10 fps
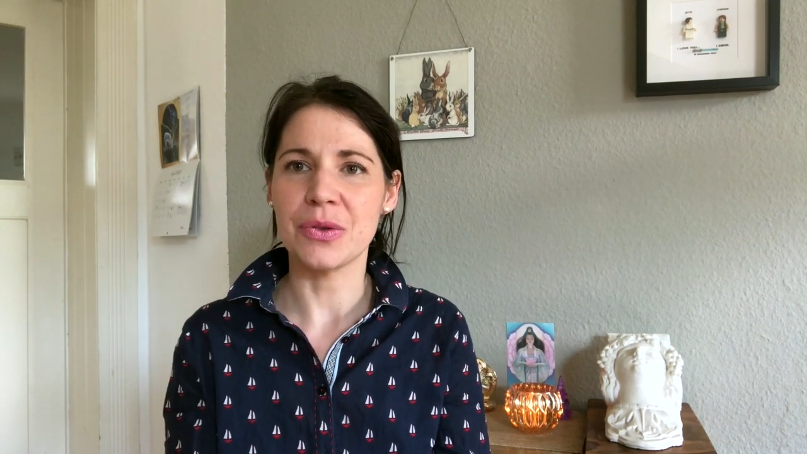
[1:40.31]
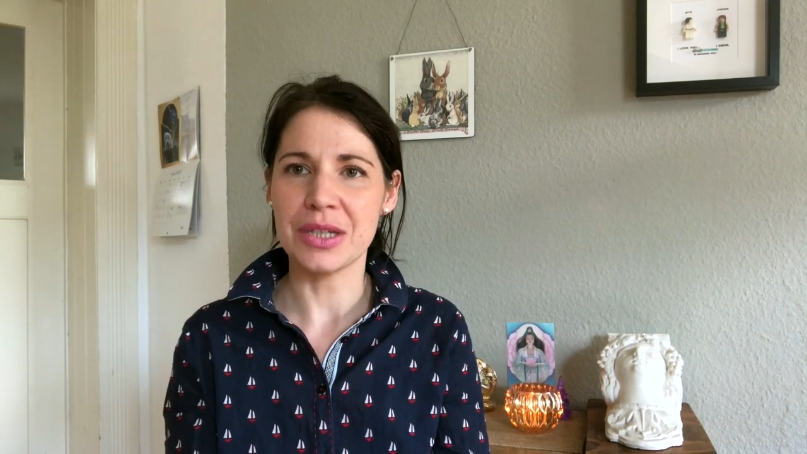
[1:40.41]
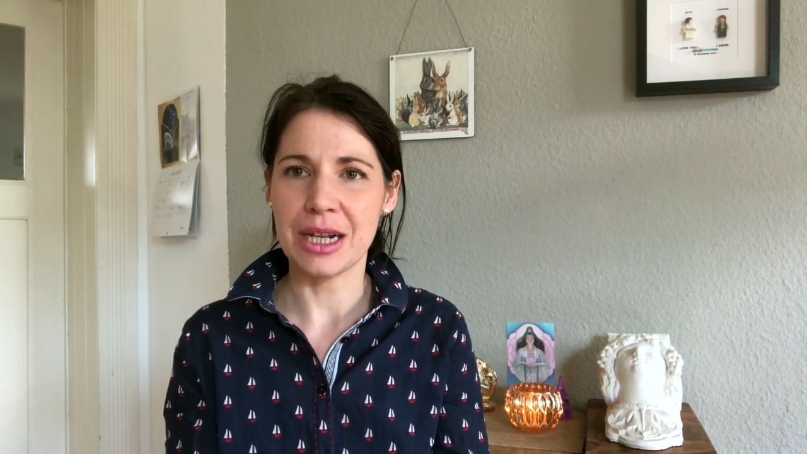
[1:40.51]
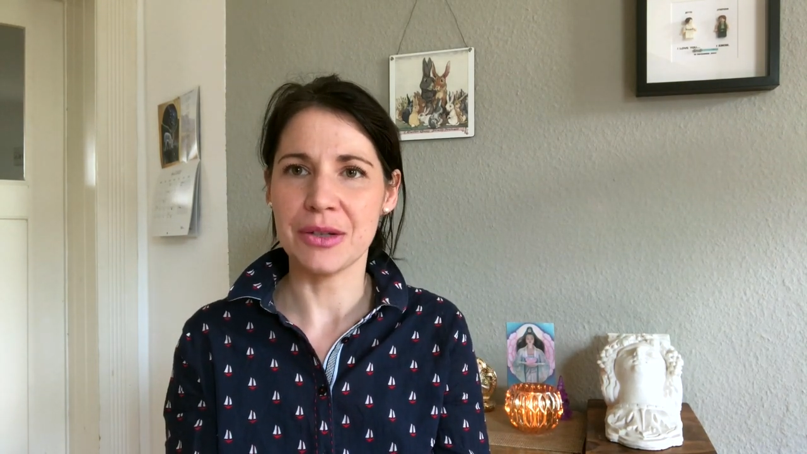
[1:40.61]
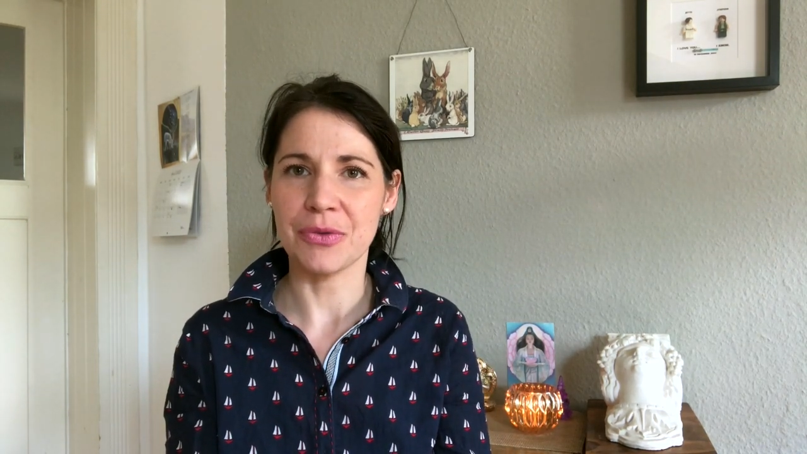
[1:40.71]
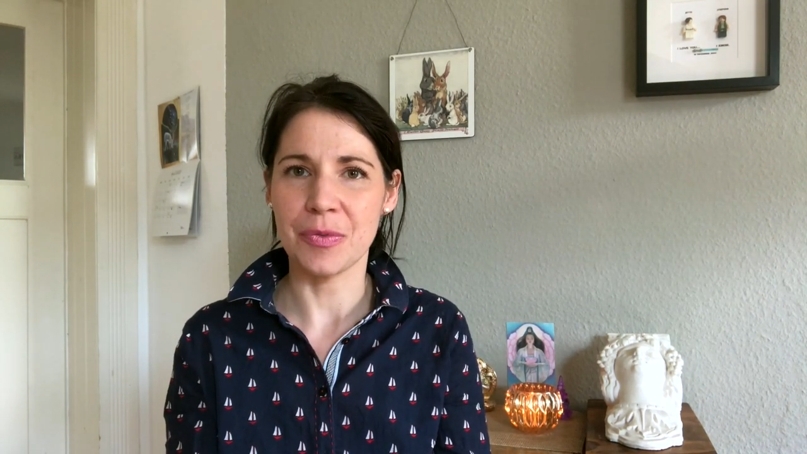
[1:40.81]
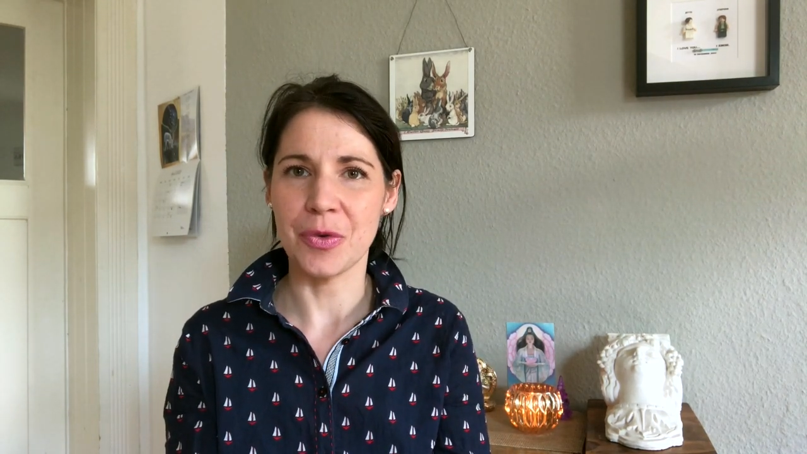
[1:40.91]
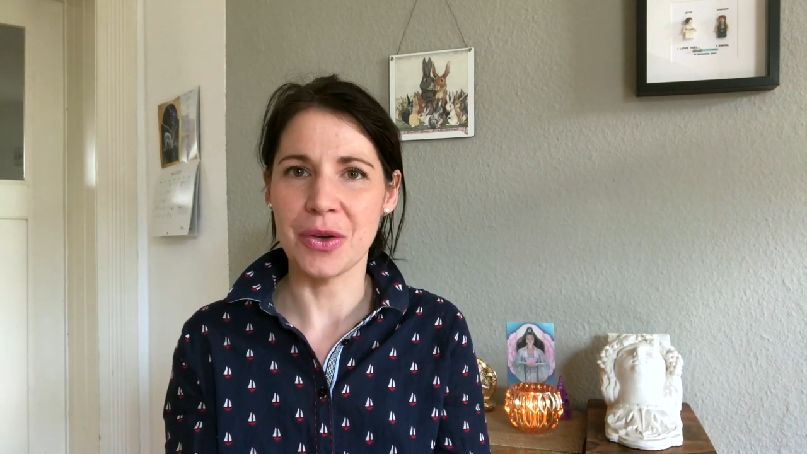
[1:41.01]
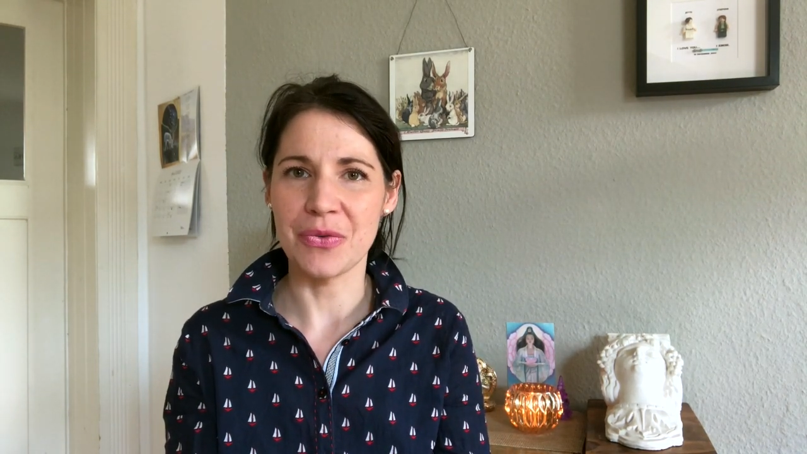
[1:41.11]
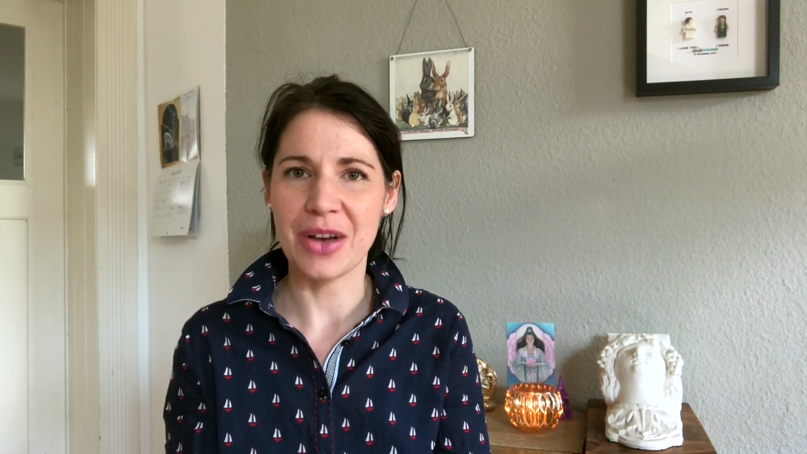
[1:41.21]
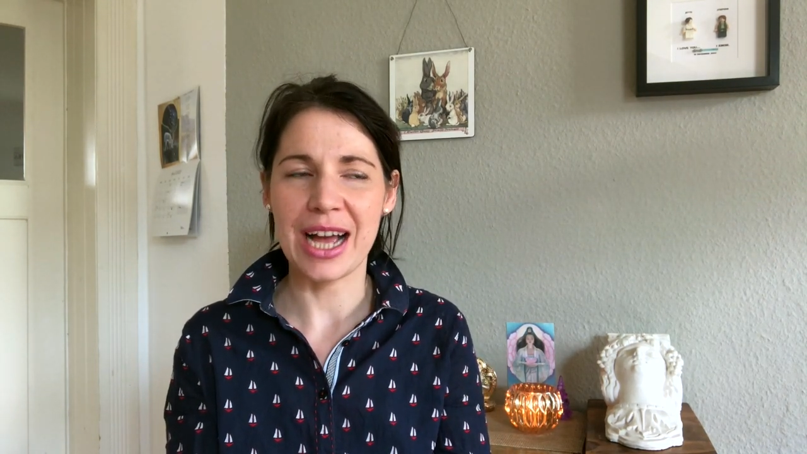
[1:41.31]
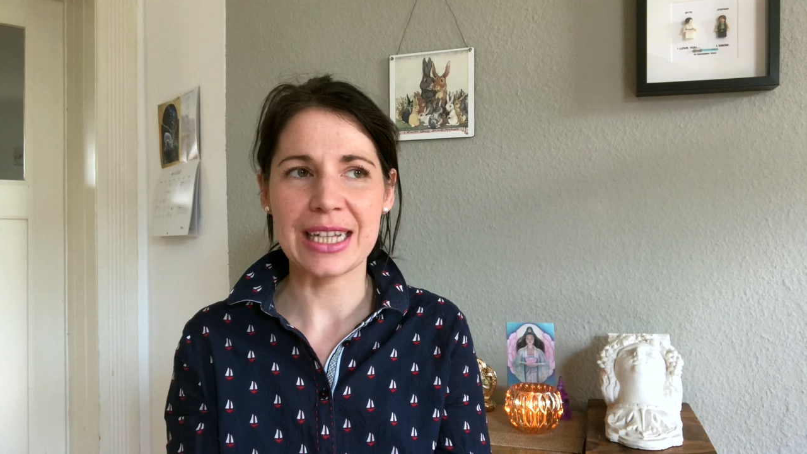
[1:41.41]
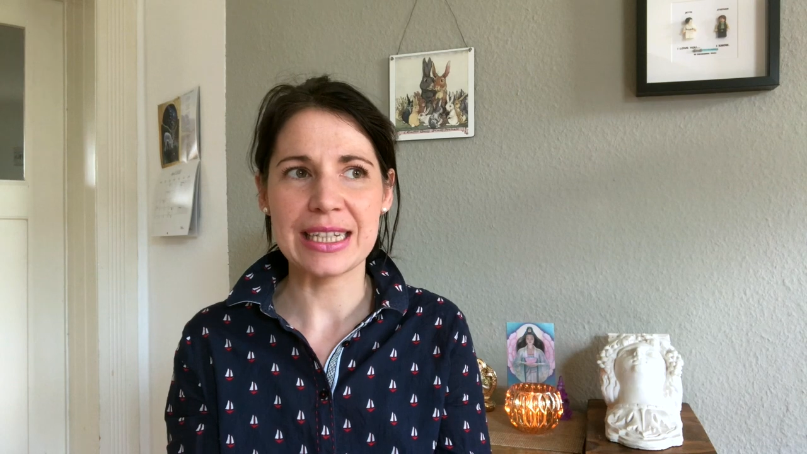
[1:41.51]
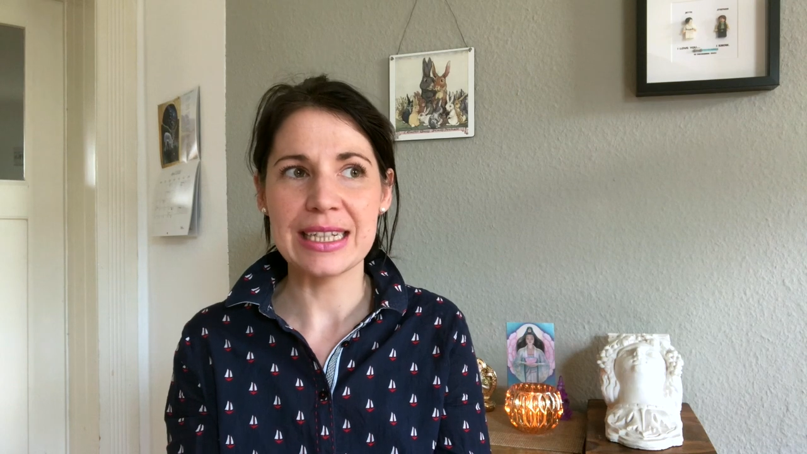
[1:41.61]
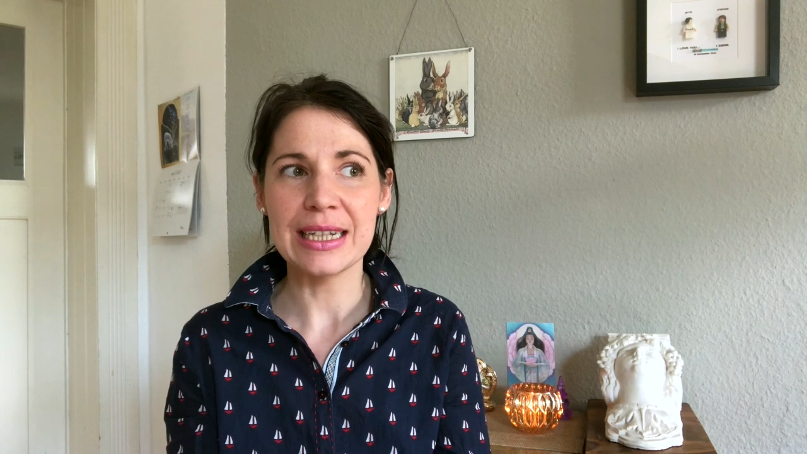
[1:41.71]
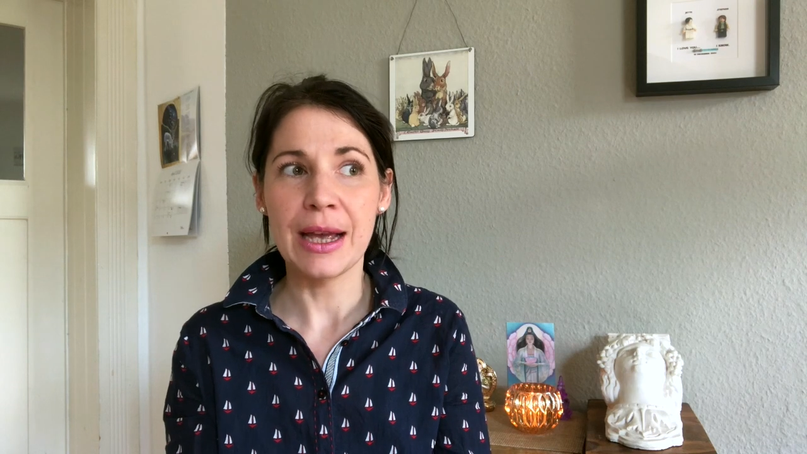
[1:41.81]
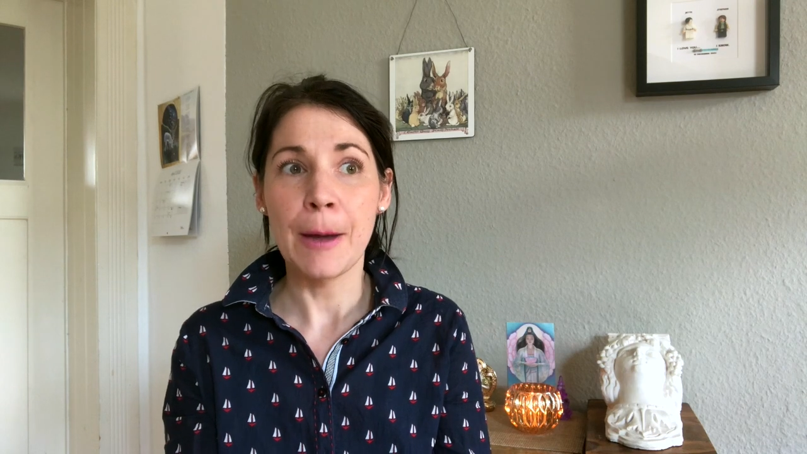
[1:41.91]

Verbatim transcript: Durchhaltevermögen gefragt sind.